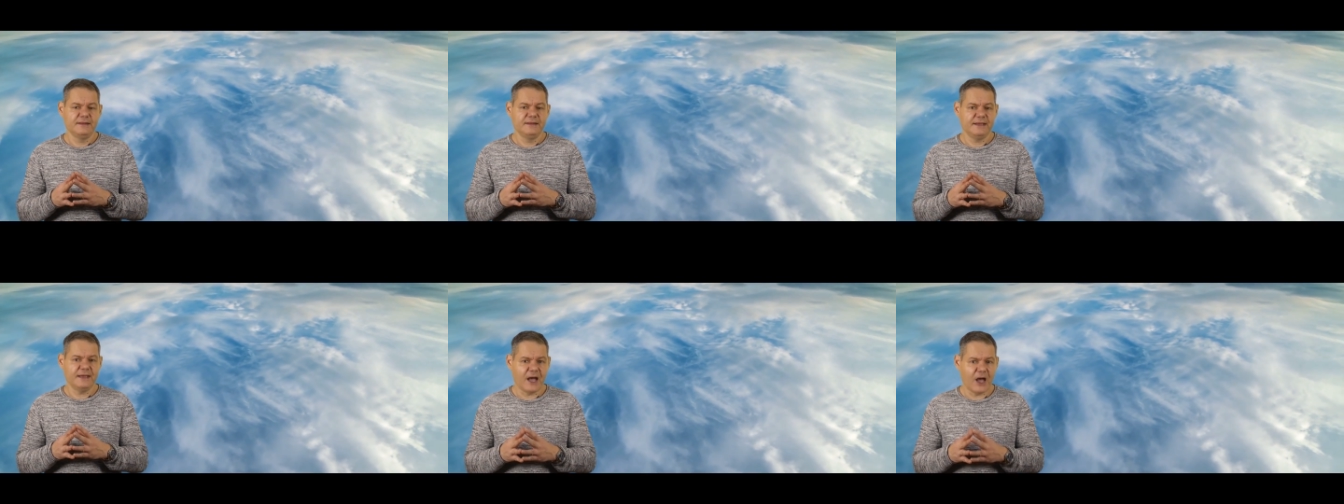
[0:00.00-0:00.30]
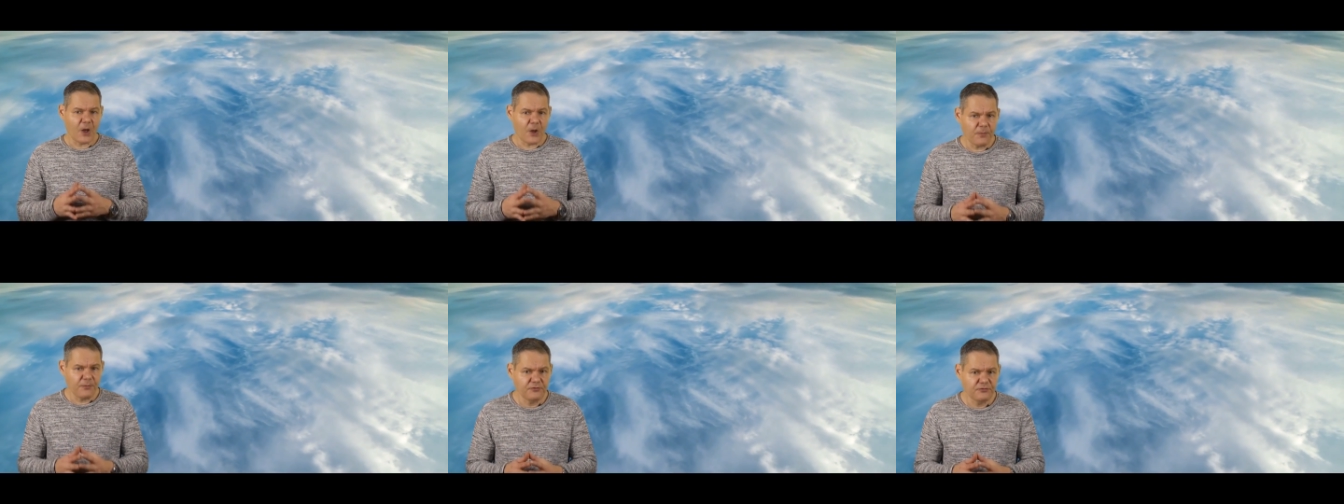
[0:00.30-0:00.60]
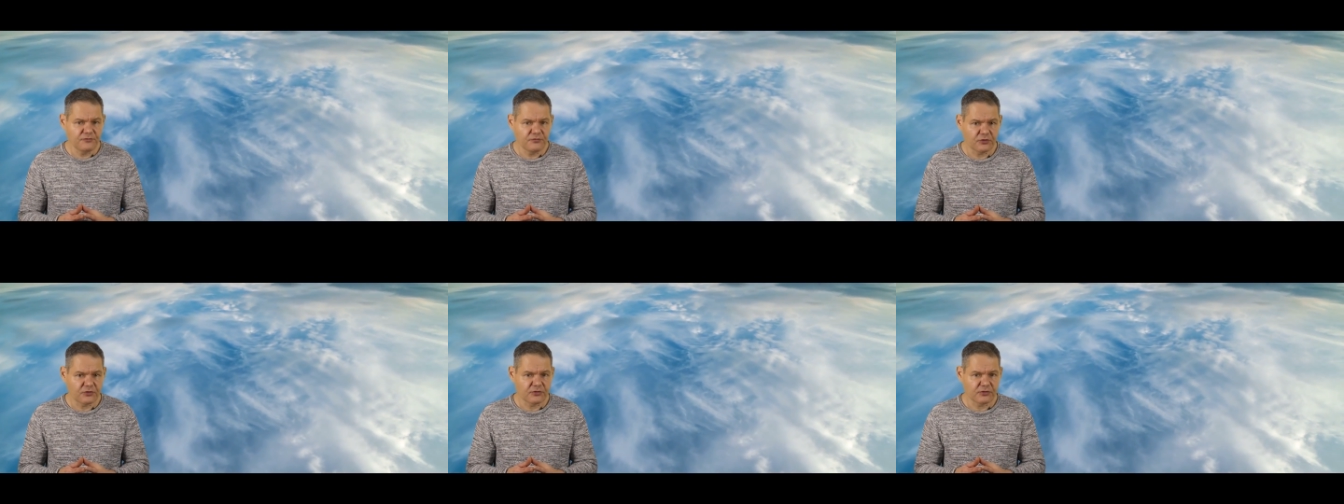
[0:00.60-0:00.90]
Die
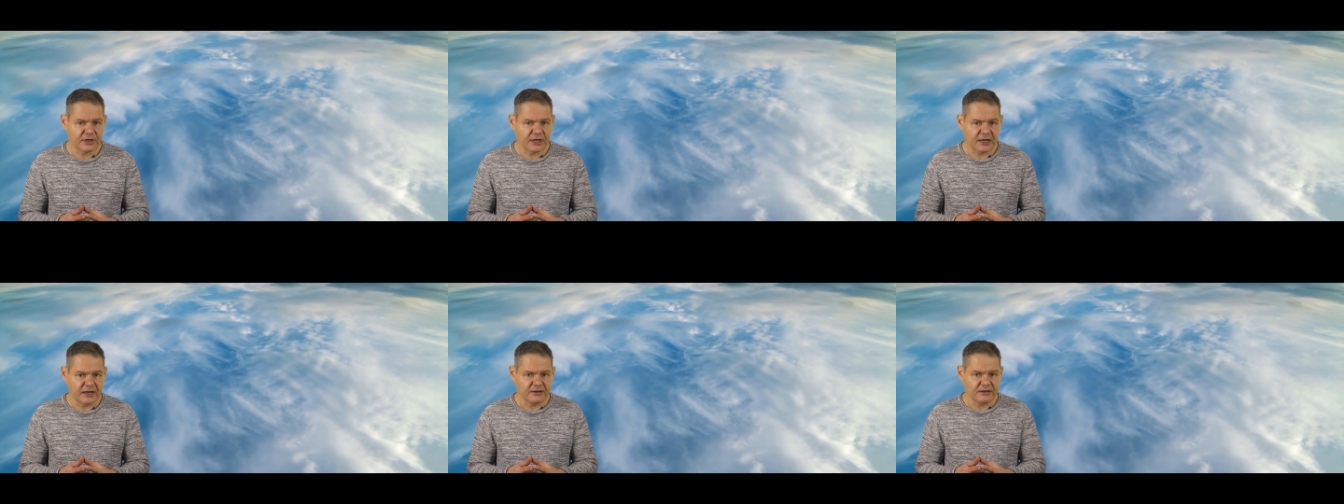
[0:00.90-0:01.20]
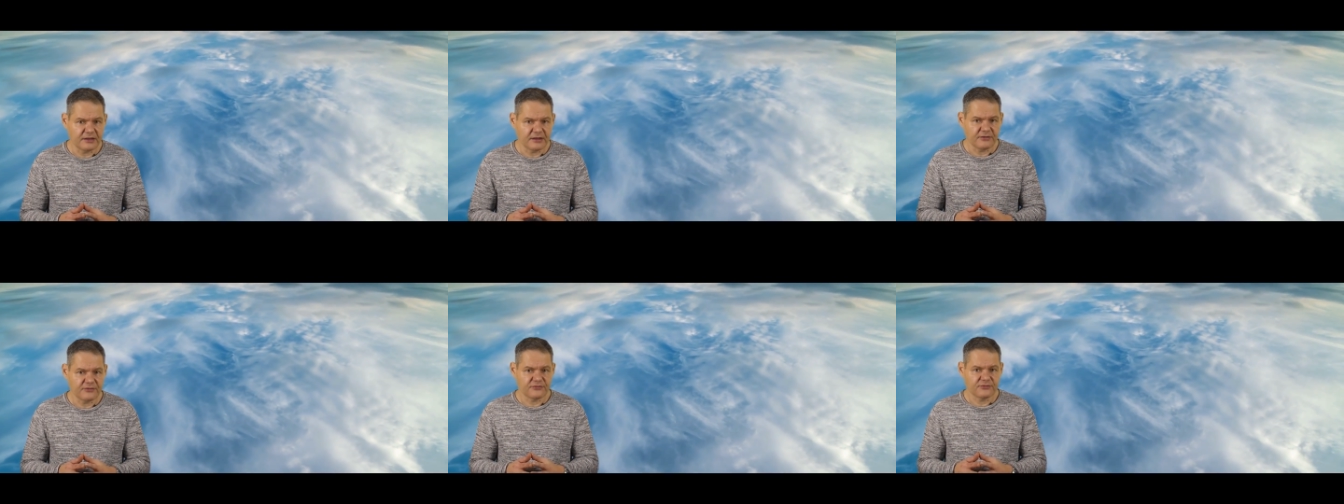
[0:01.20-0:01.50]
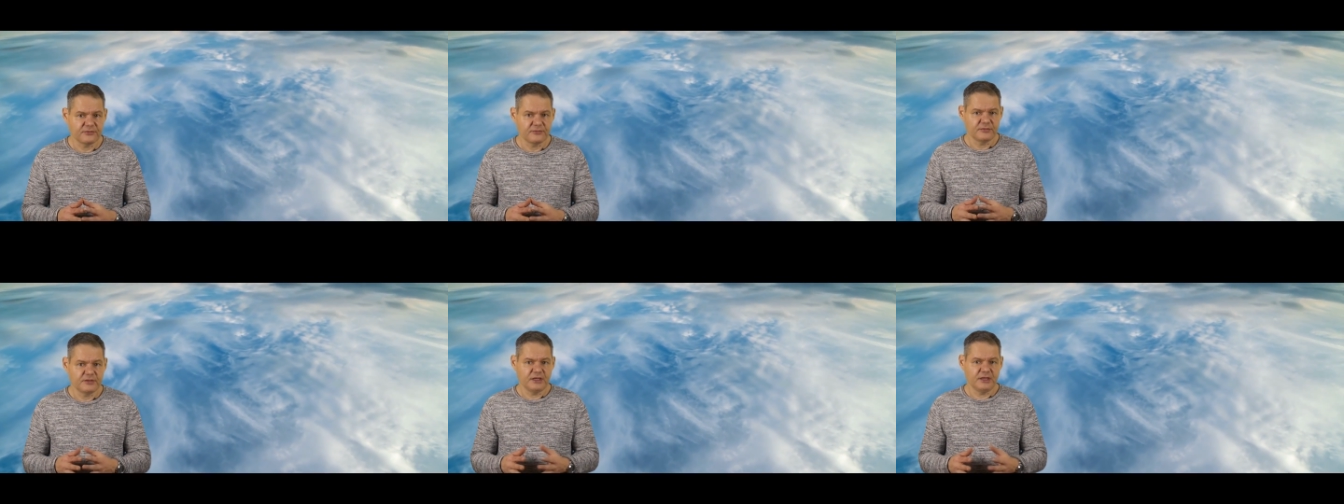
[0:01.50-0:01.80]
Hauptwirkung
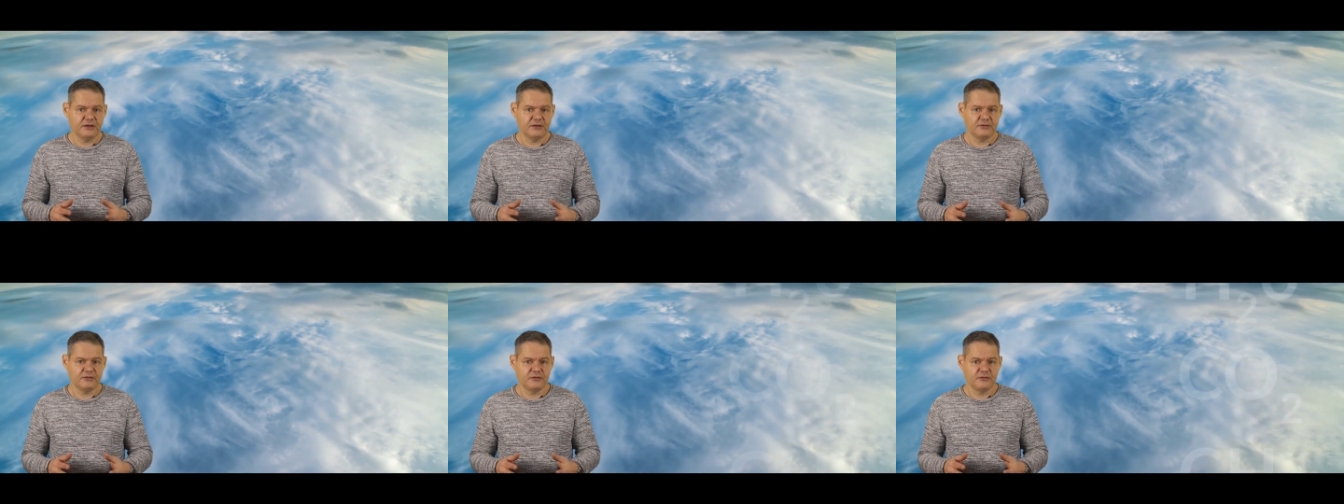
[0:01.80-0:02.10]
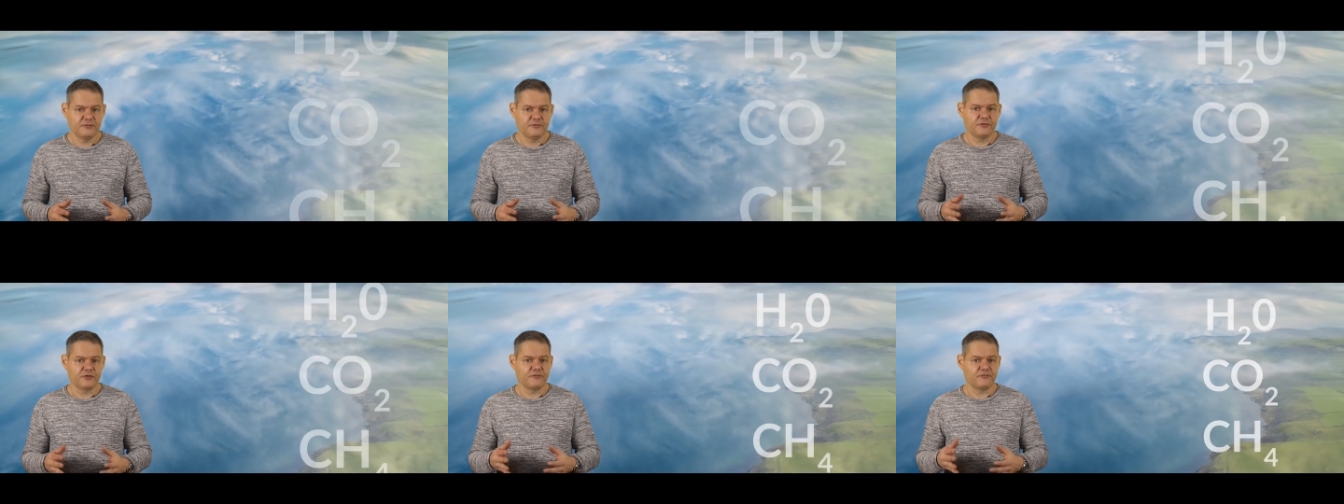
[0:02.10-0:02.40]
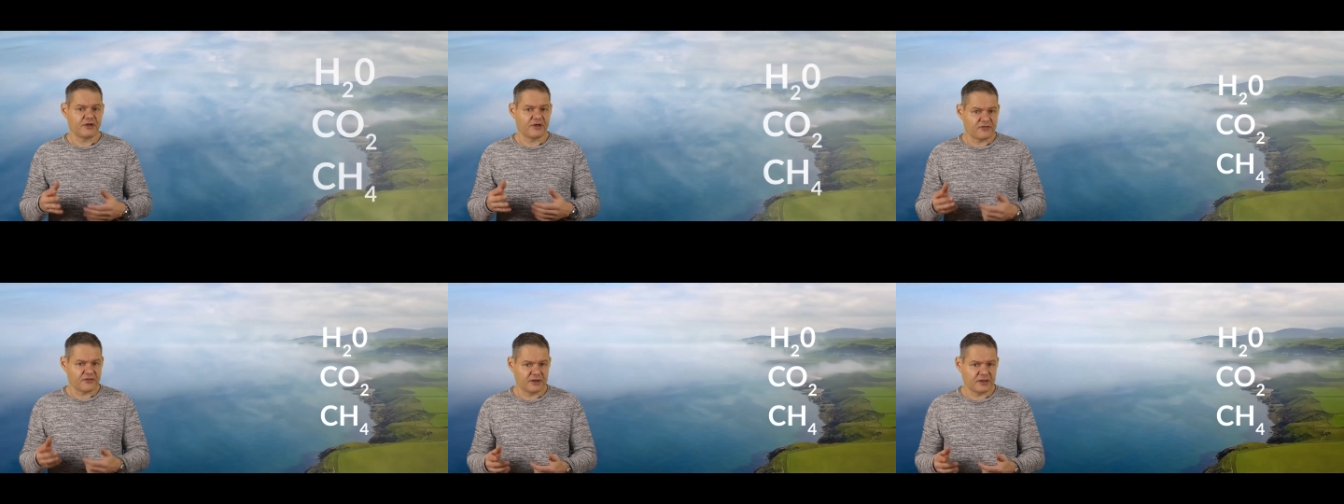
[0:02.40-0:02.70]
allerdings geht
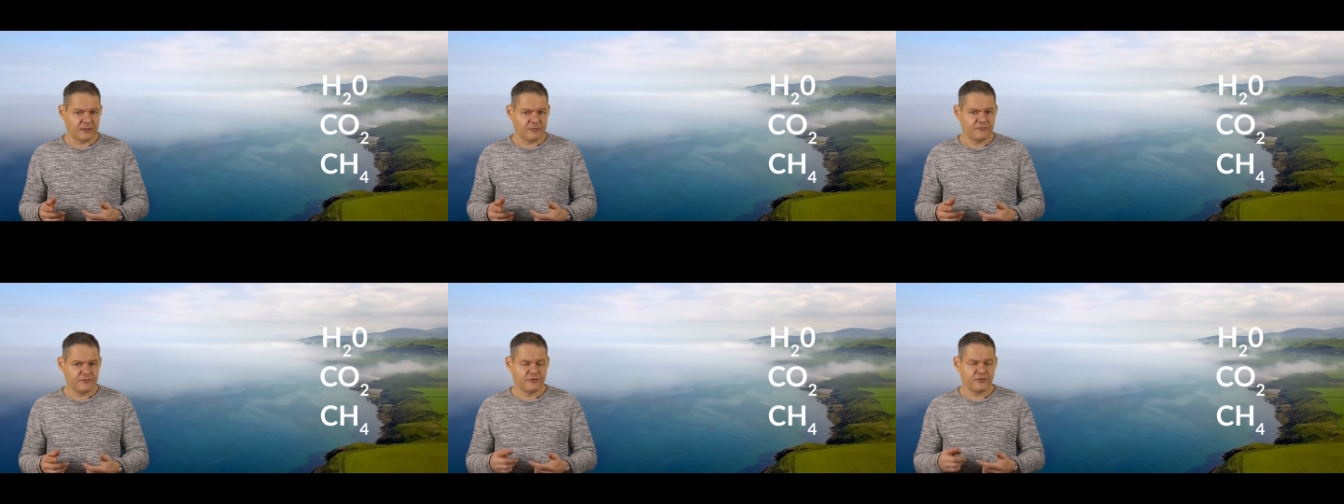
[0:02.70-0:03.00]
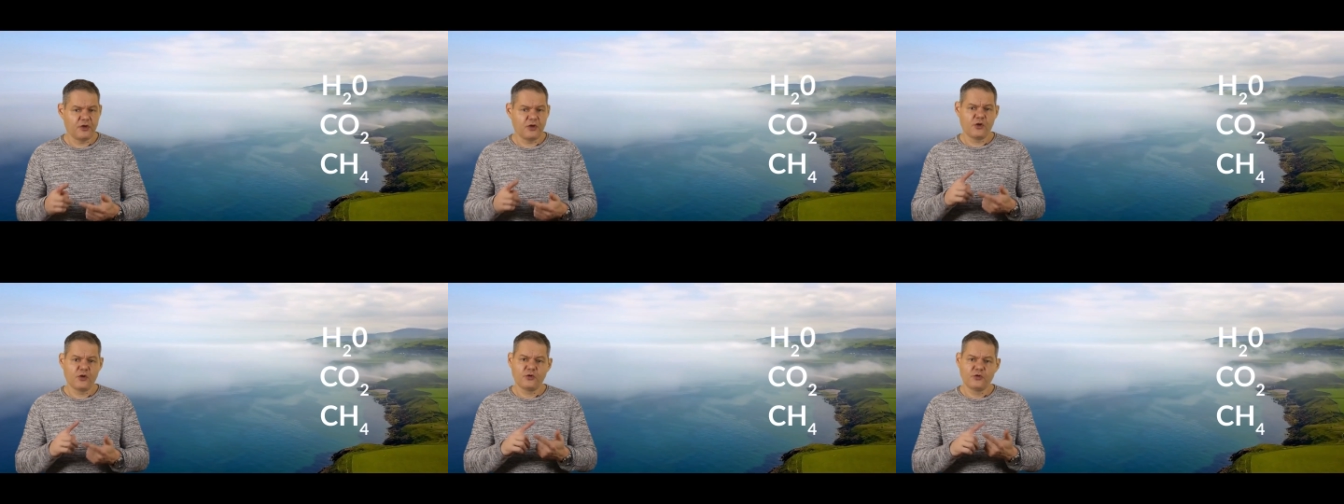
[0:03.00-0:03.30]
von Wasserdampf,